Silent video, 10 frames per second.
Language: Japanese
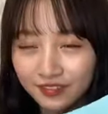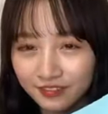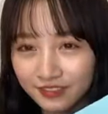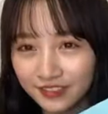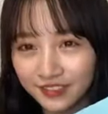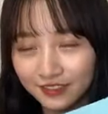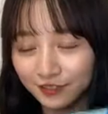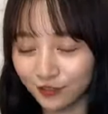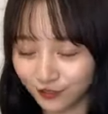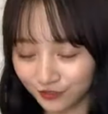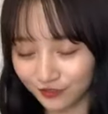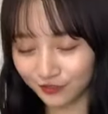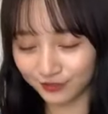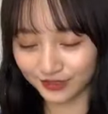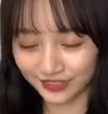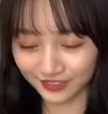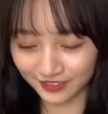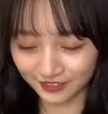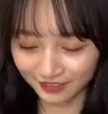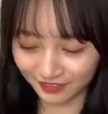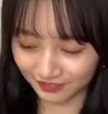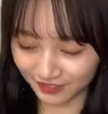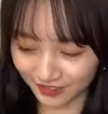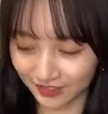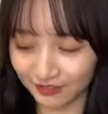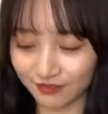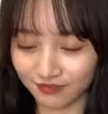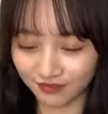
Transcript: うこれ自用のノートみたいなの作ってるんですけど